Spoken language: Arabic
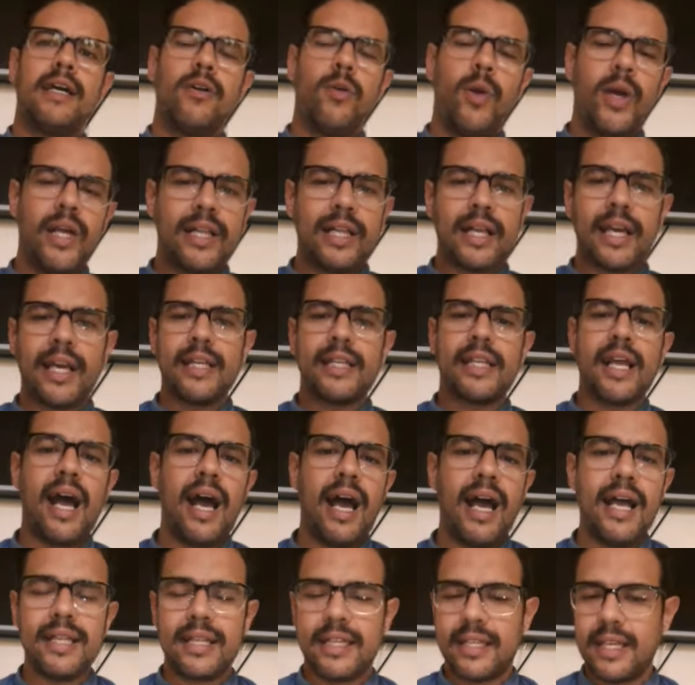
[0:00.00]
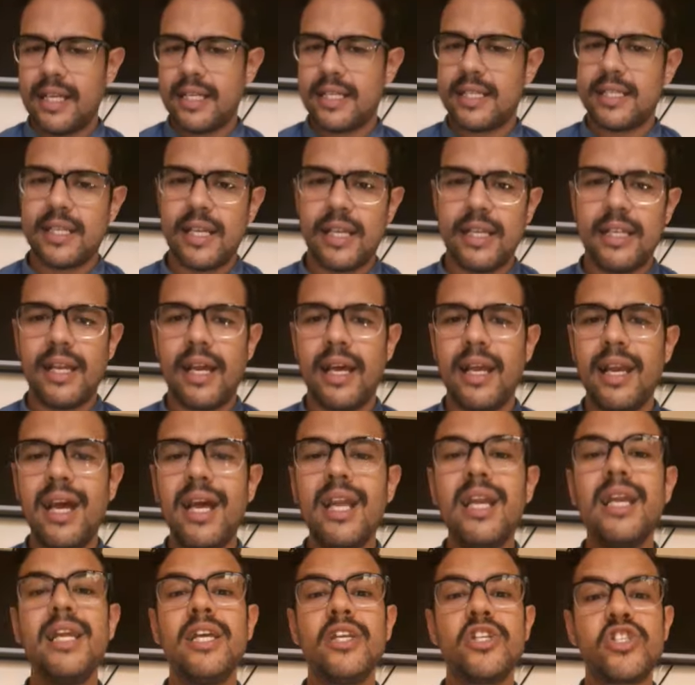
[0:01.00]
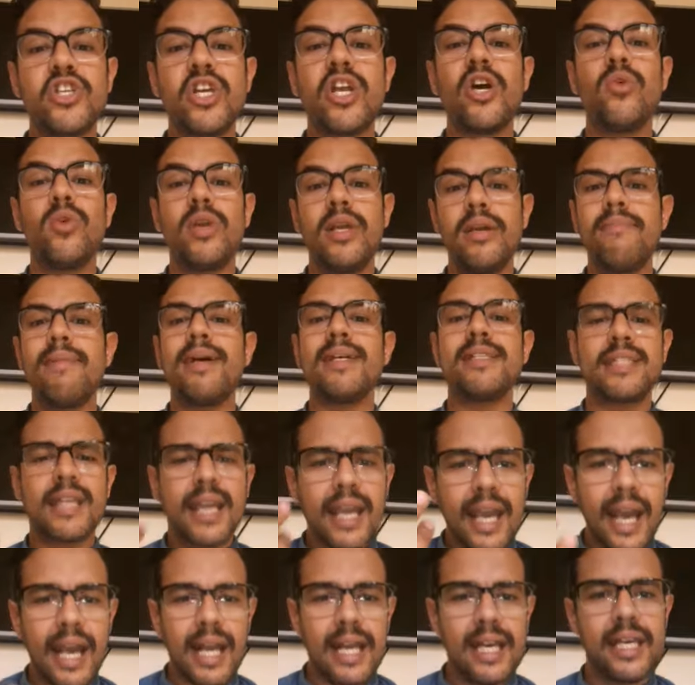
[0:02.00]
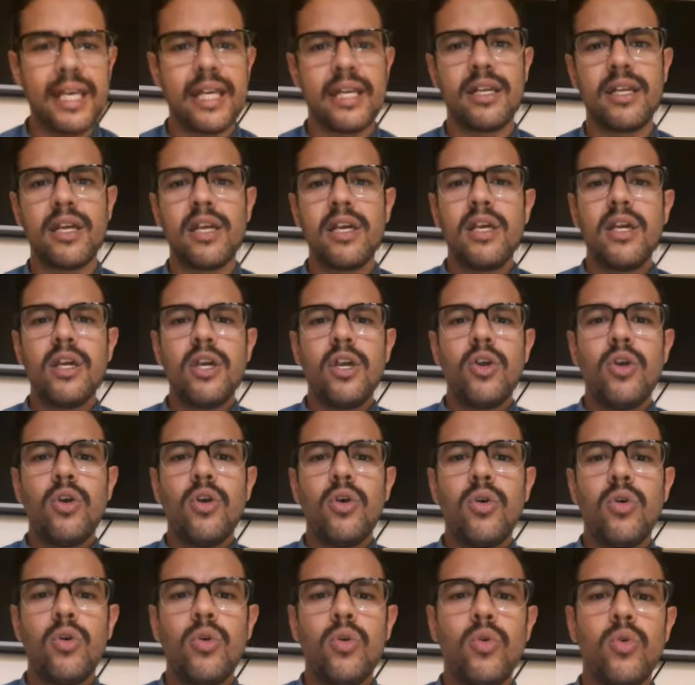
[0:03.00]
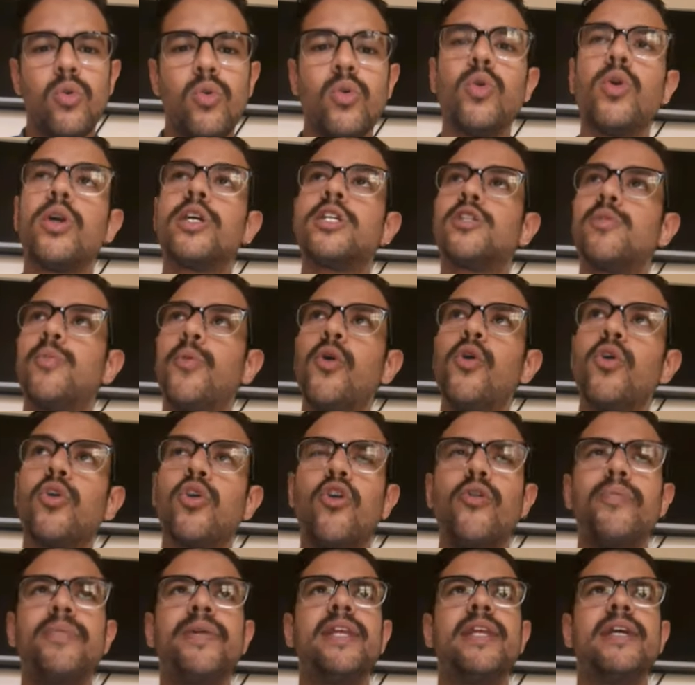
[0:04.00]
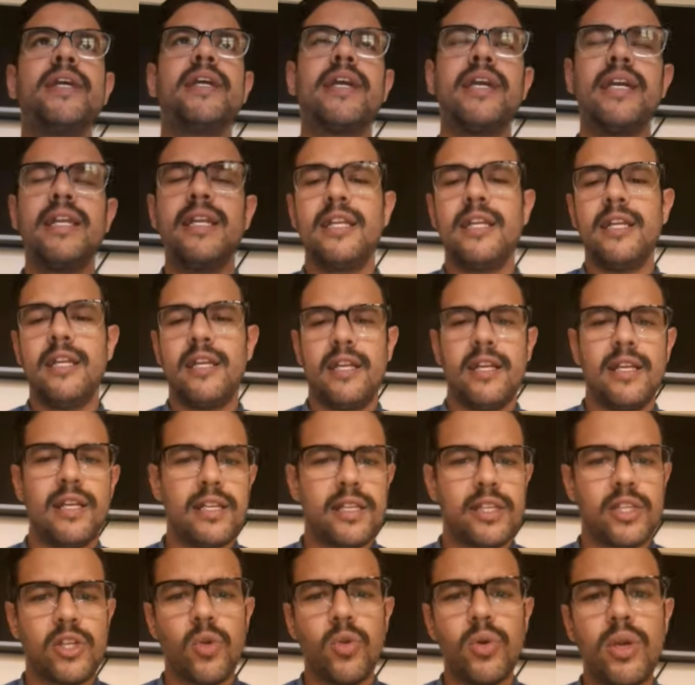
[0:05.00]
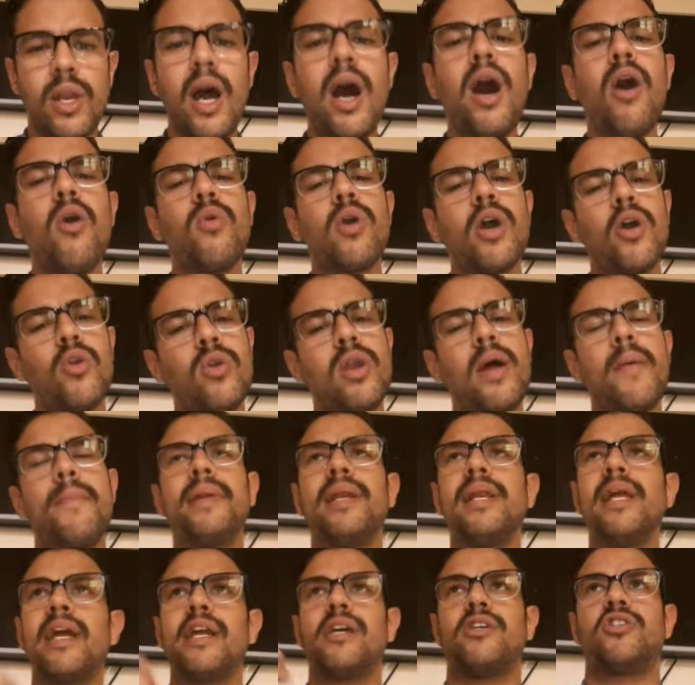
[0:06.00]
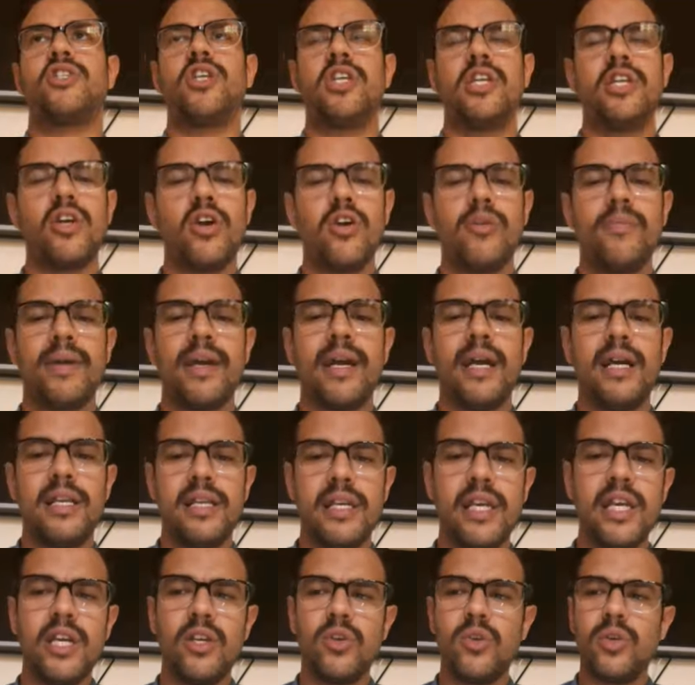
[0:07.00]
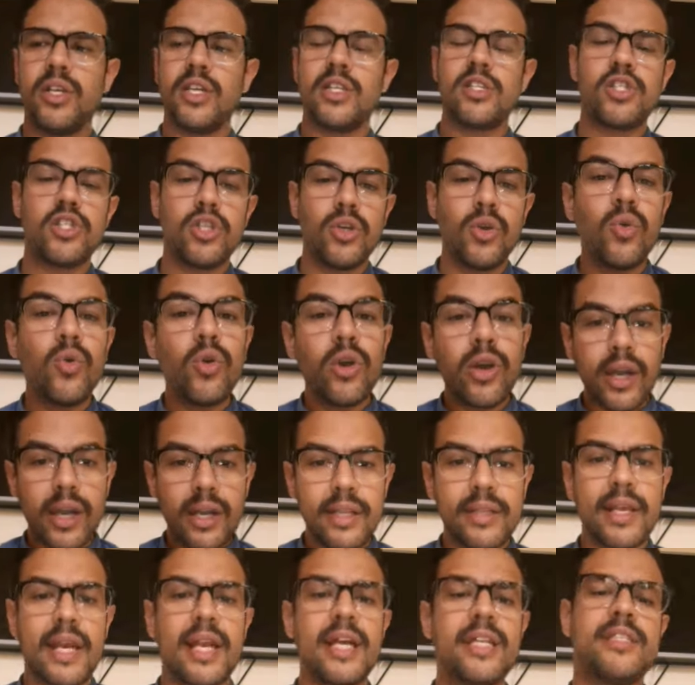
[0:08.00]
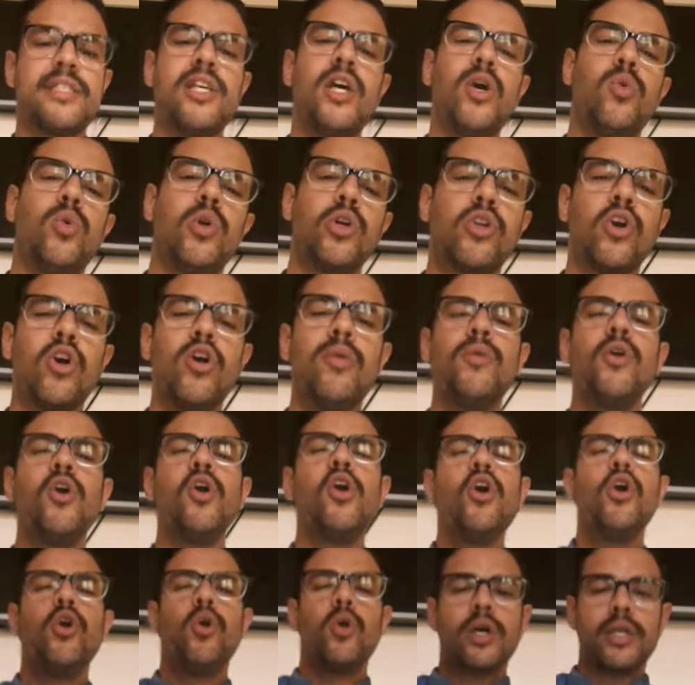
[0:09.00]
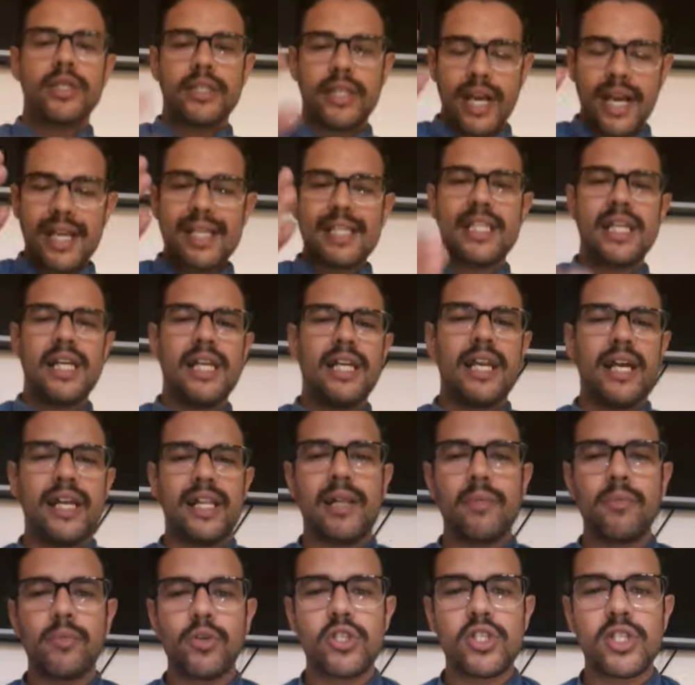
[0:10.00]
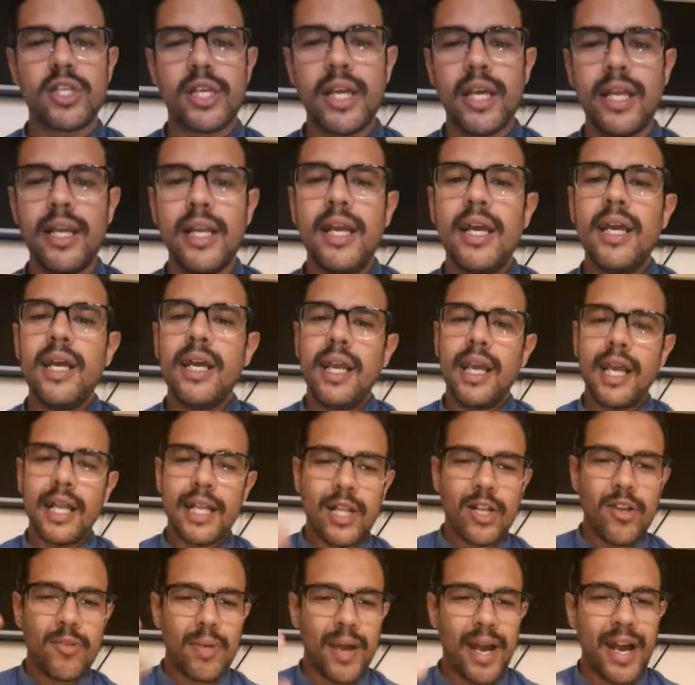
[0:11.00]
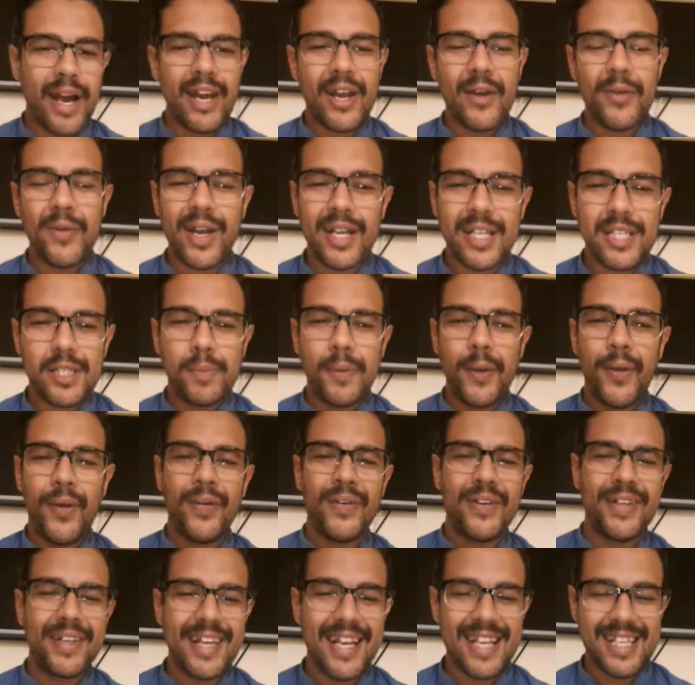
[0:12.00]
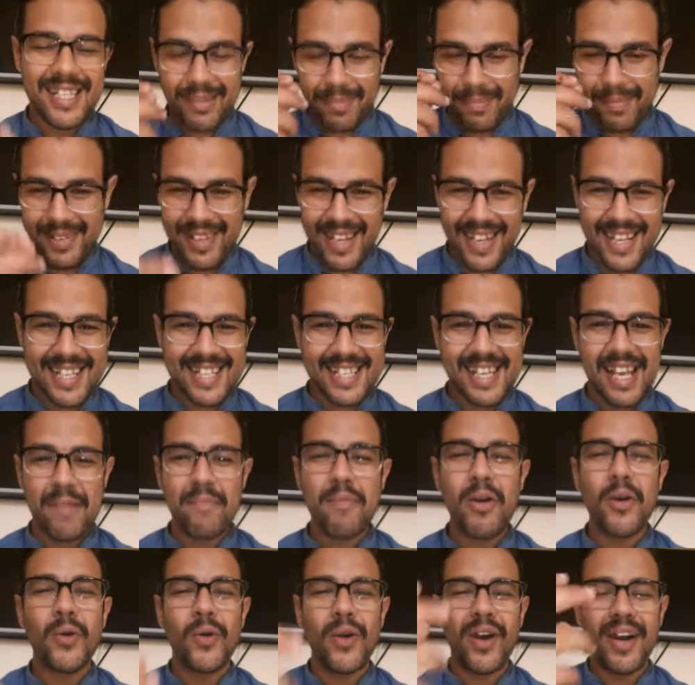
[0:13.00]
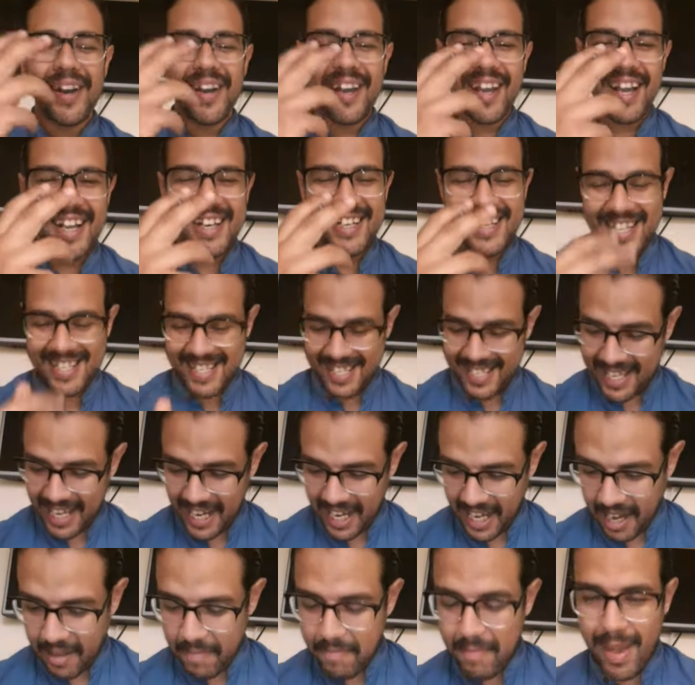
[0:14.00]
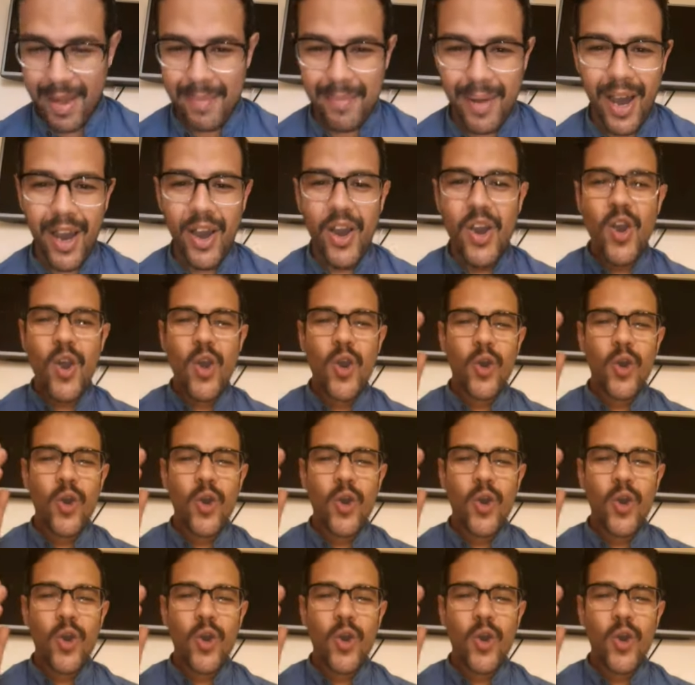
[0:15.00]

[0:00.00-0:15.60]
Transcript: واحد القطاعات ديال الصيدله اللي شراو لي ماسك غاليين وكتبوا الكومينيكي للدوله وقالوا لا بالله راه شريناهم غاليين وداك الشيء وقدرات تعوضهم وقدرات تحل هذا المشكل قالت لهم ارا وغتبيعوا الناس بداك الثمن وارا غا الناس ديال الكمامه